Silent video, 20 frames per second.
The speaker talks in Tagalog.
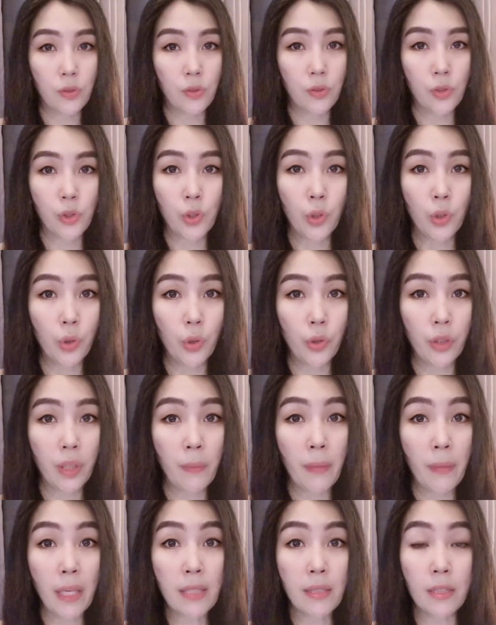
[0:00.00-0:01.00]
So, the
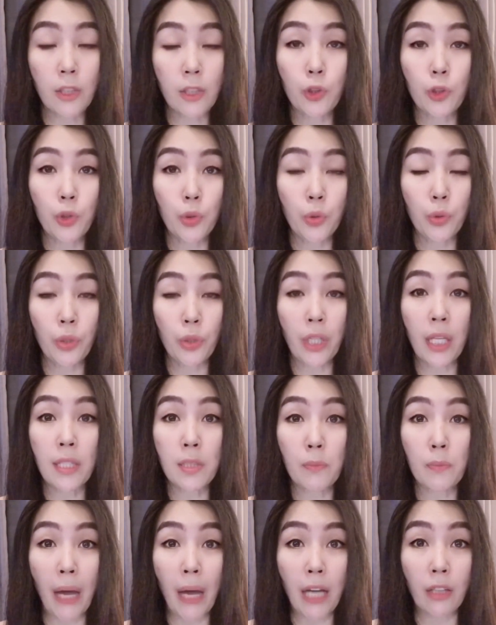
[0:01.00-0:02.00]
best thing to do is
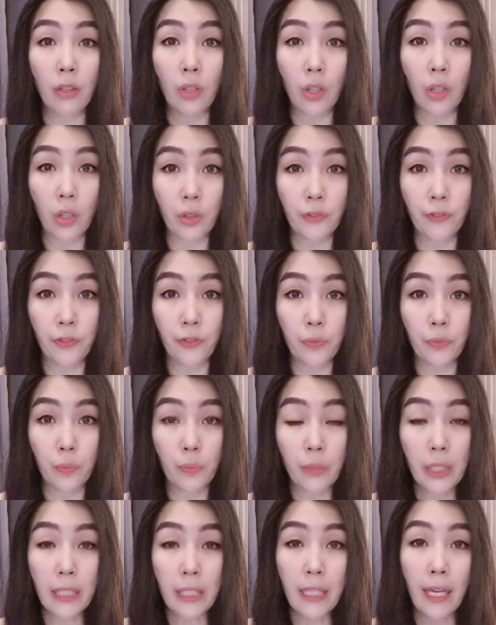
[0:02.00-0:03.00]
back off
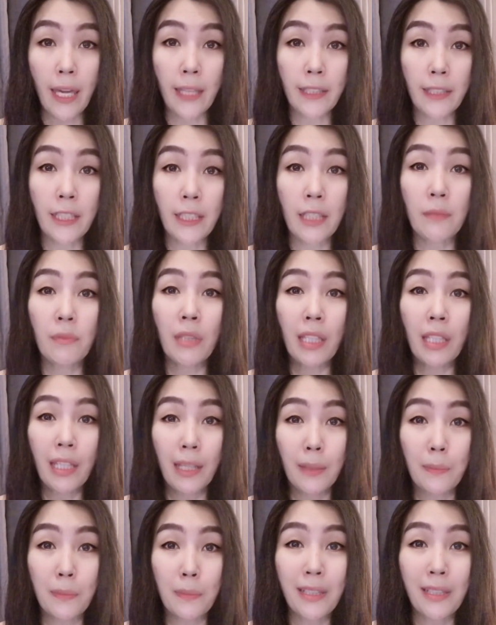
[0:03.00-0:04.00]
and give
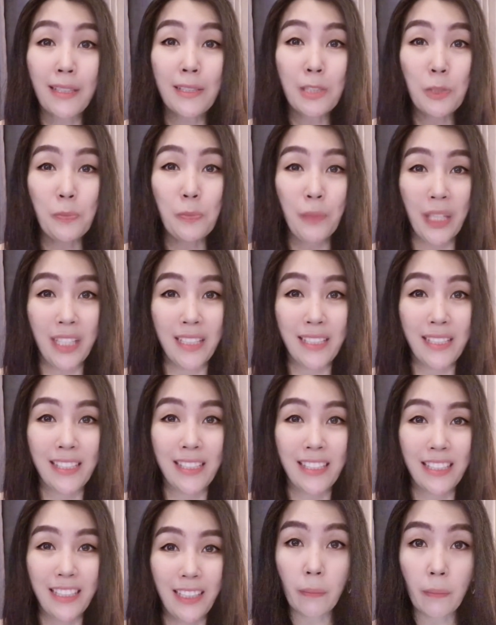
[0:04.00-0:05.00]
him
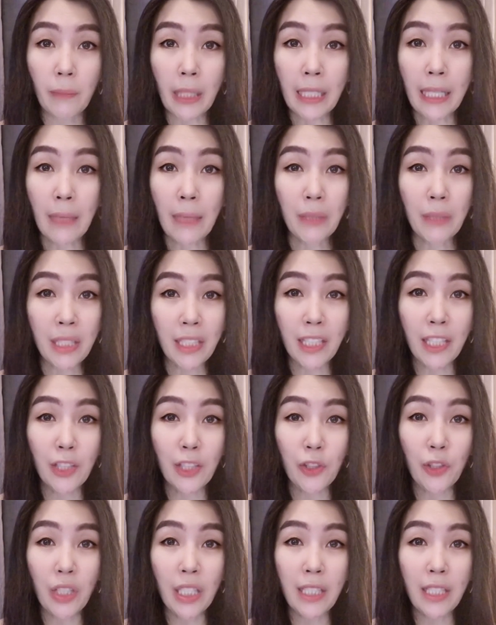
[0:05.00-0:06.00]
space. Pagka binigyan
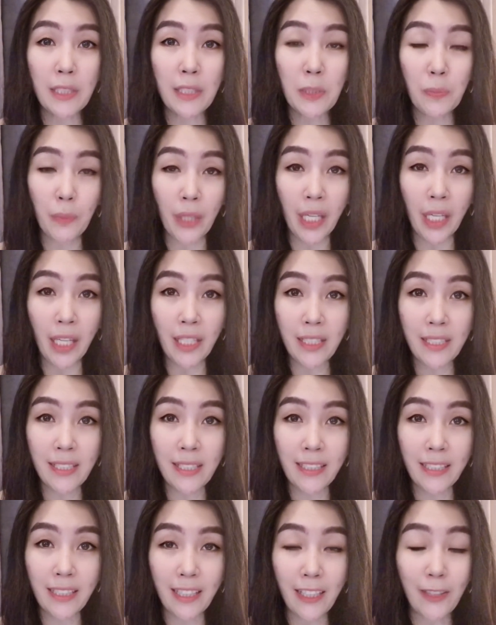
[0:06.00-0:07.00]
nyo yan ng
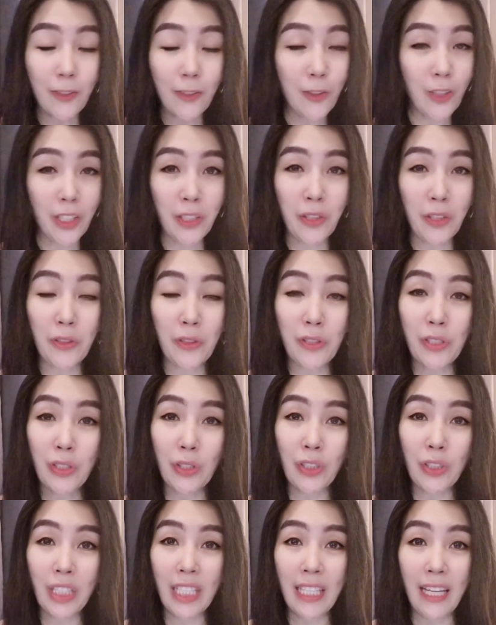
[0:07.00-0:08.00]
space, kung ano yung gusto
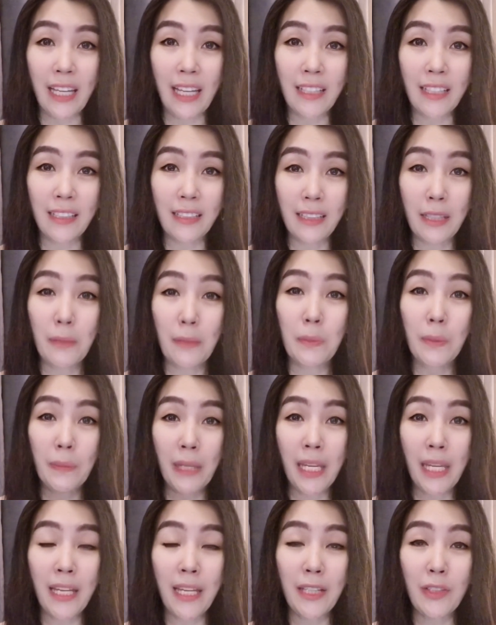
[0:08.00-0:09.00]
nila,
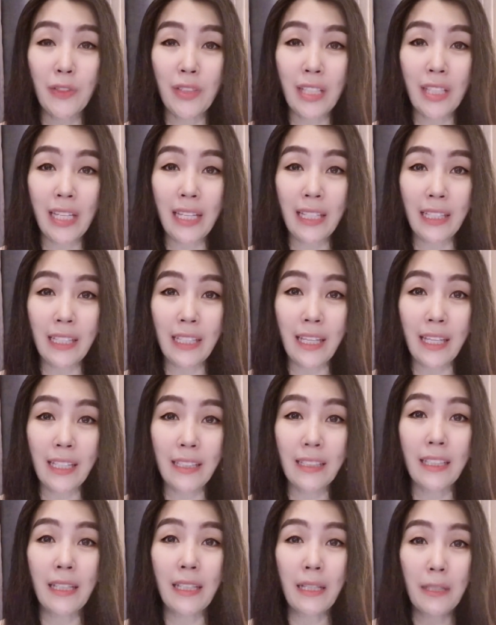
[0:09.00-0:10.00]
mamalayan nyo na lang yan,
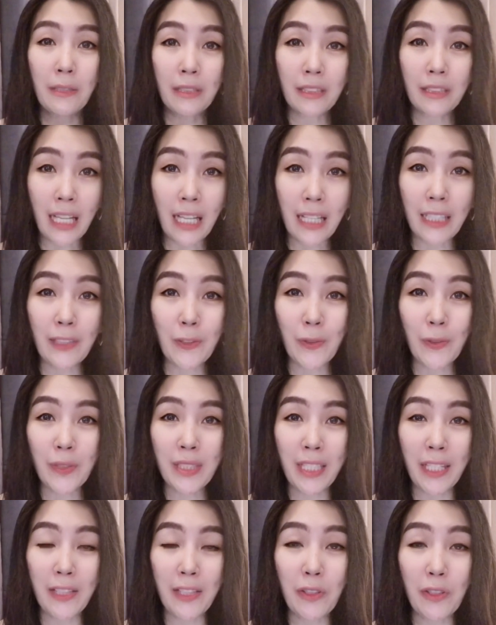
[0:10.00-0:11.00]
kakatok
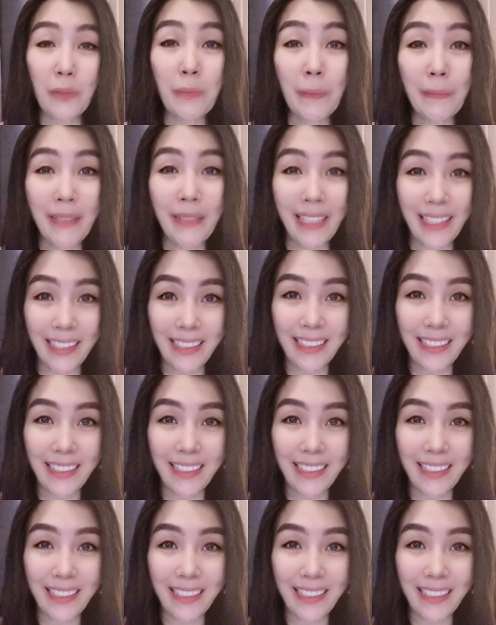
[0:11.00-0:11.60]
sa inyo pabalik.